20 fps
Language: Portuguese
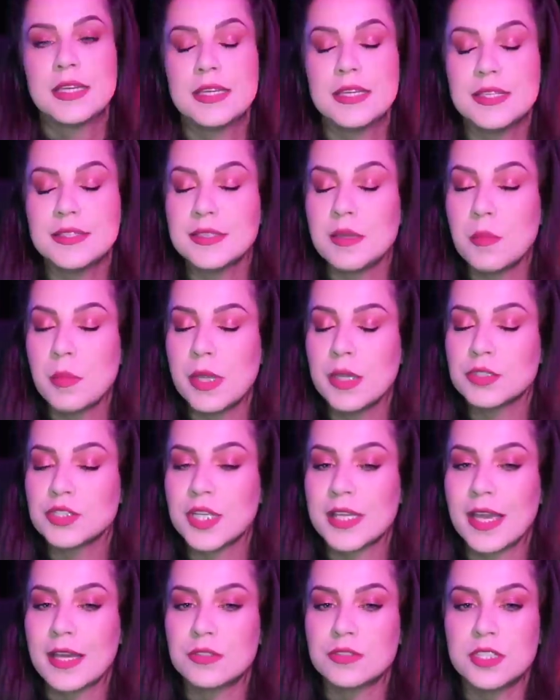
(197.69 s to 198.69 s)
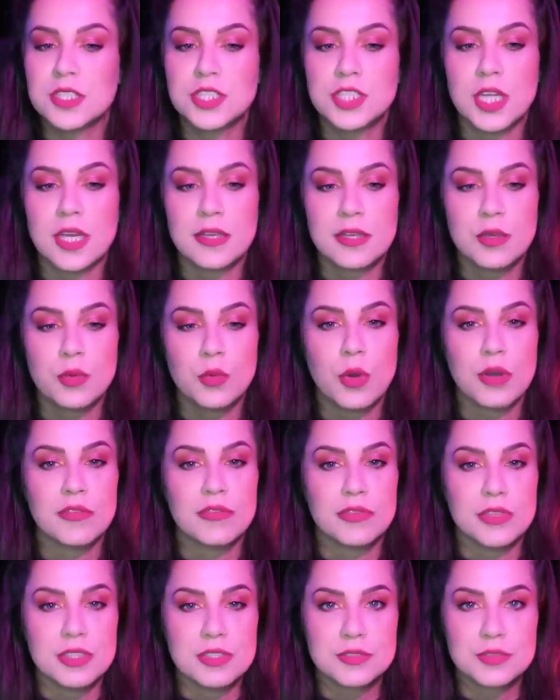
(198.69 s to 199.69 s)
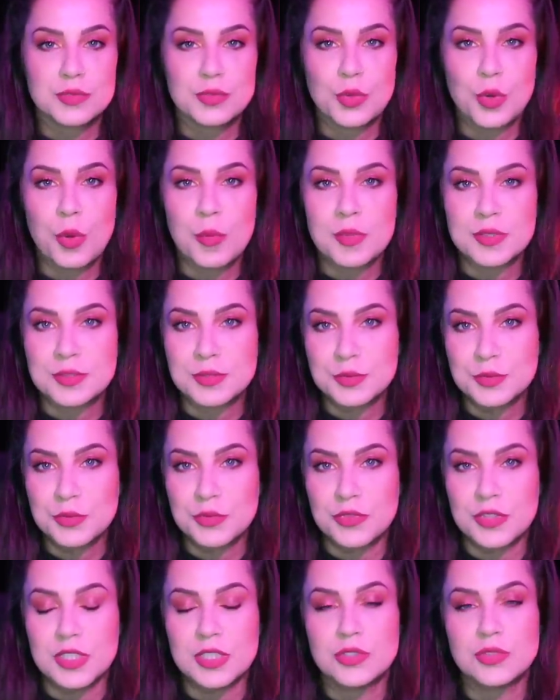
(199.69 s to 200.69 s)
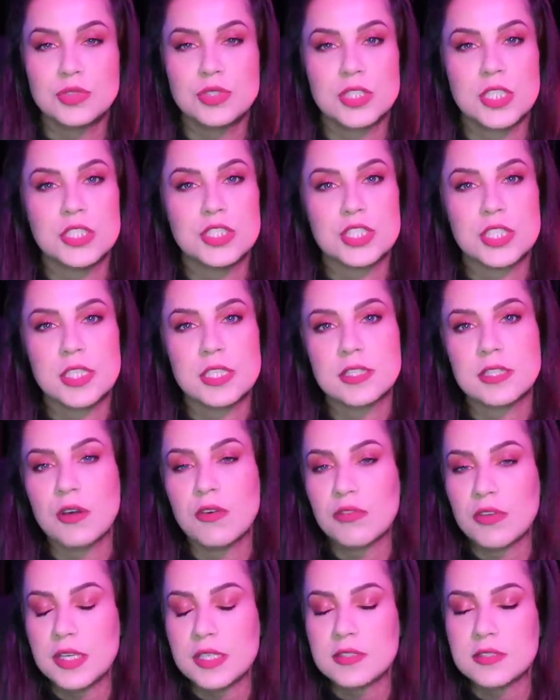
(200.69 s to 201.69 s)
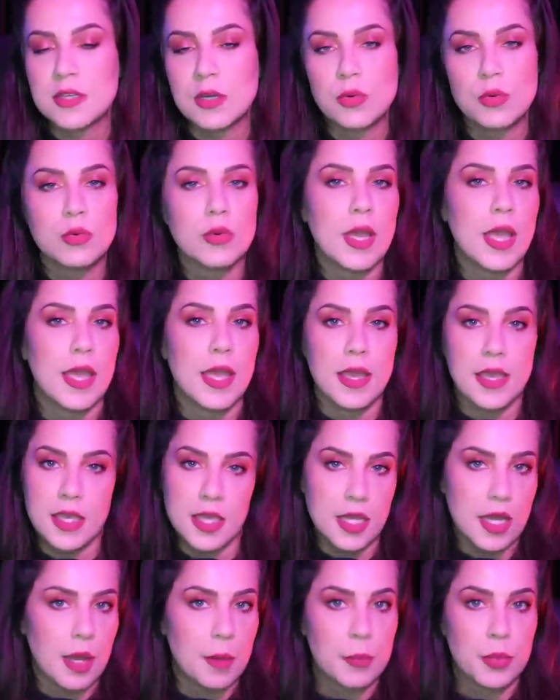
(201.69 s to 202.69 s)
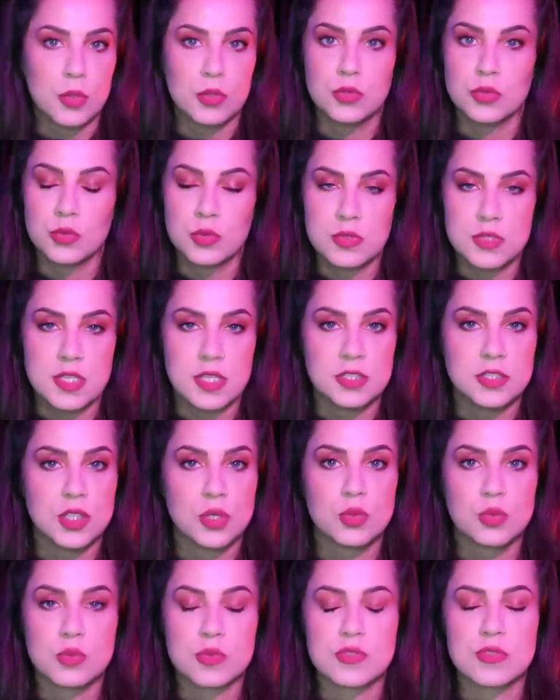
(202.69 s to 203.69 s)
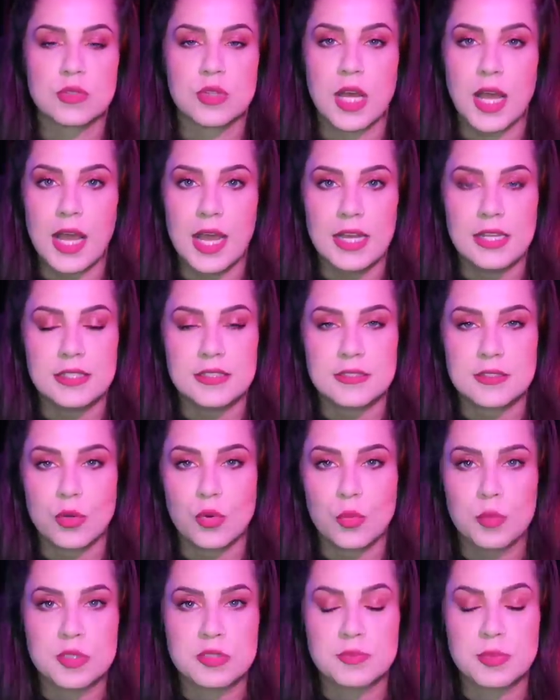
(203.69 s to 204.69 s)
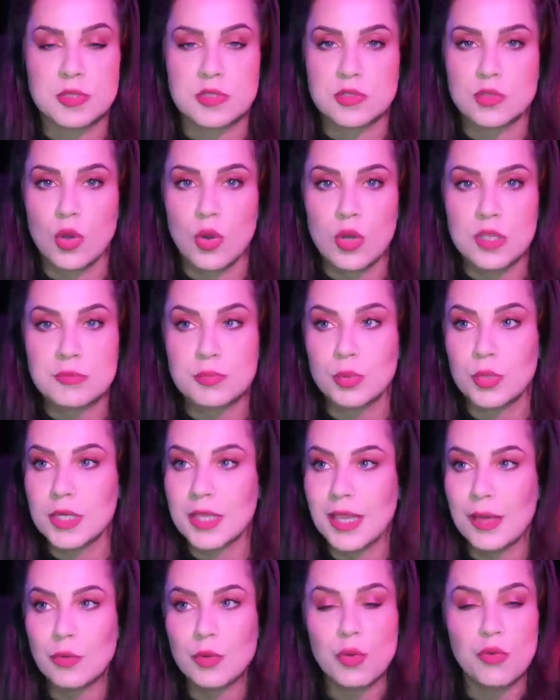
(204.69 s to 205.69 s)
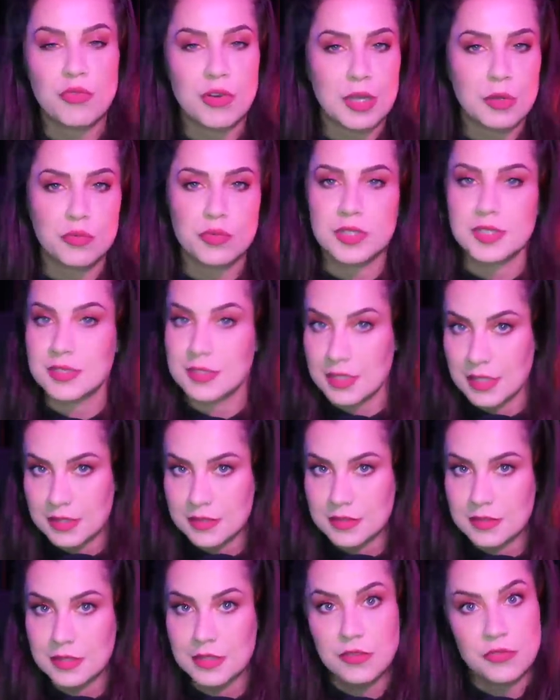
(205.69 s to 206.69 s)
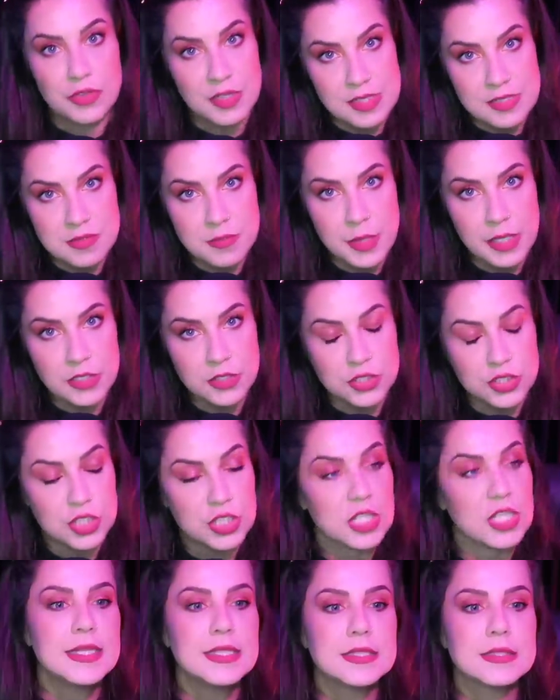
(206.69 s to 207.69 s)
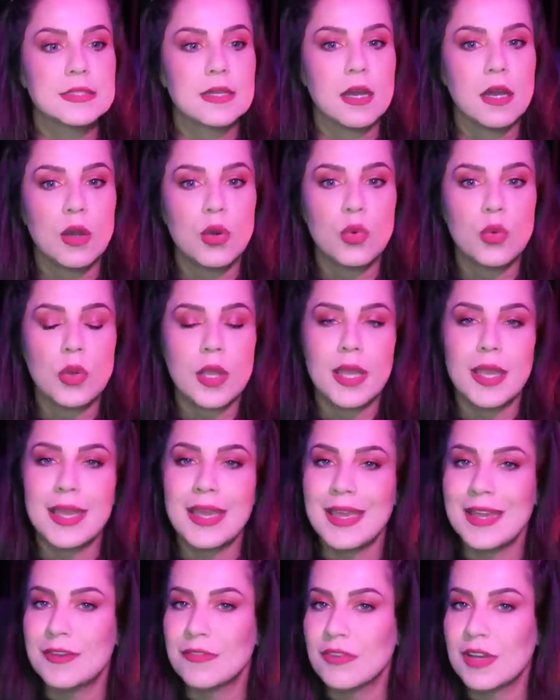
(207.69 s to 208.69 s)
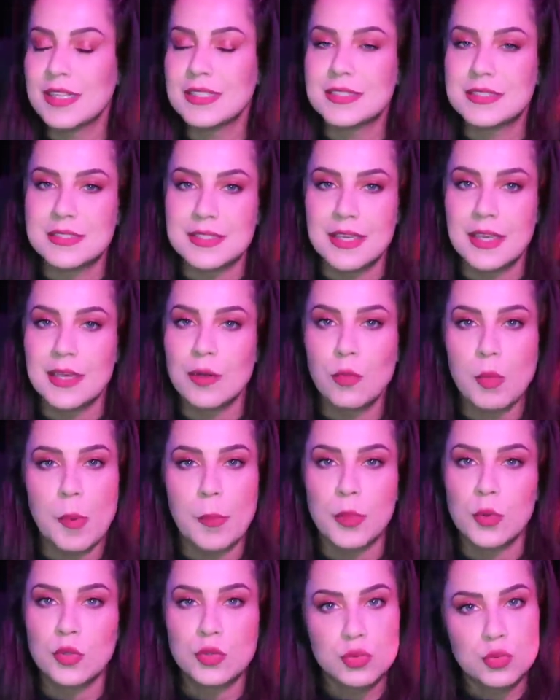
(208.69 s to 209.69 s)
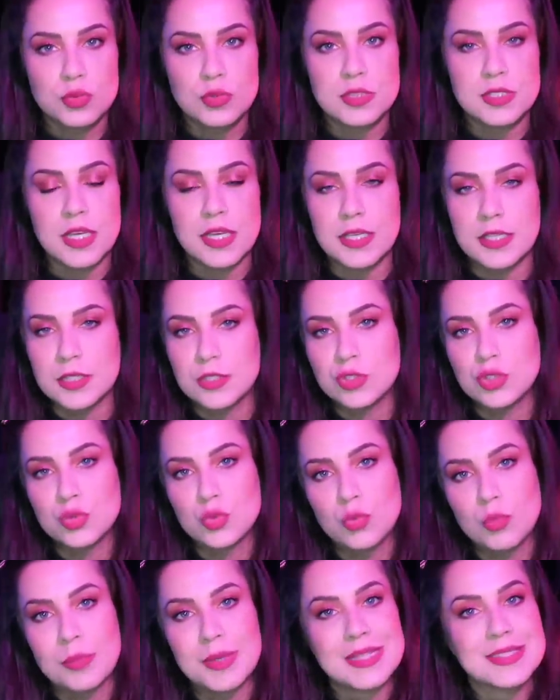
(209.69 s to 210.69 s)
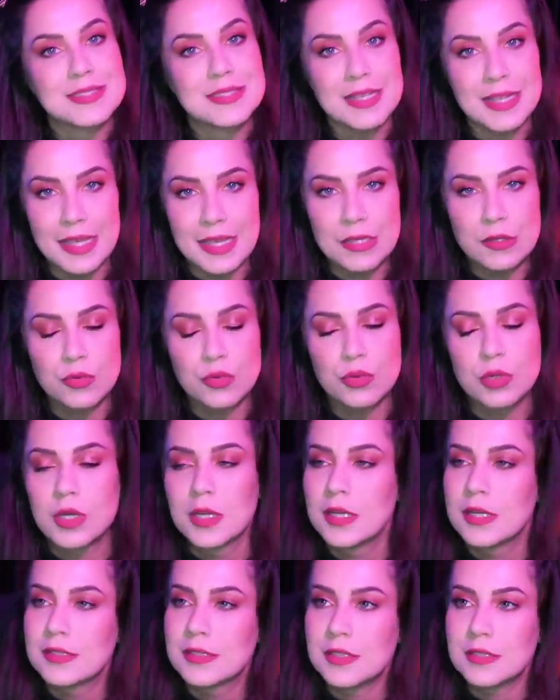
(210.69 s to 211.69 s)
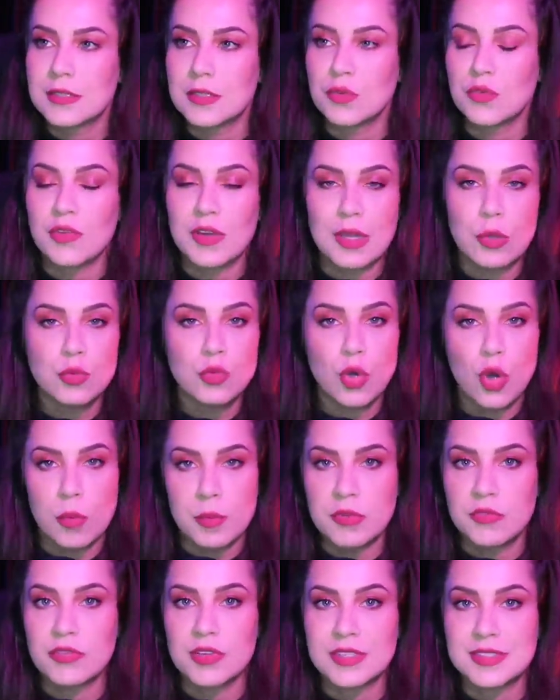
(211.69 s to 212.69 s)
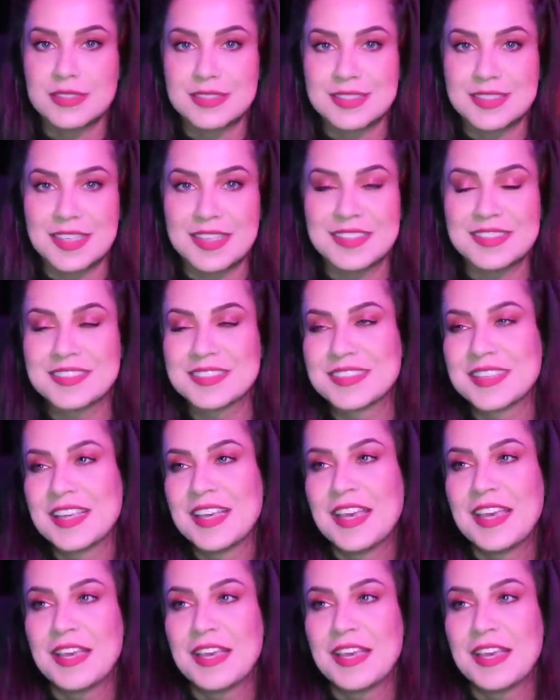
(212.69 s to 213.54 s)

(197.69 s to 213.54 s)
E também eu já quero deixar aqui um aviso no começo do vídeo, gente, que talvez eu erre a pronúncia de alguns lugares, algumas pessoas, porque eu não falo francês, infelizmente. Então, é, vai ser uma pronúncia aí de um brasileiro tentando falar um nome em francês.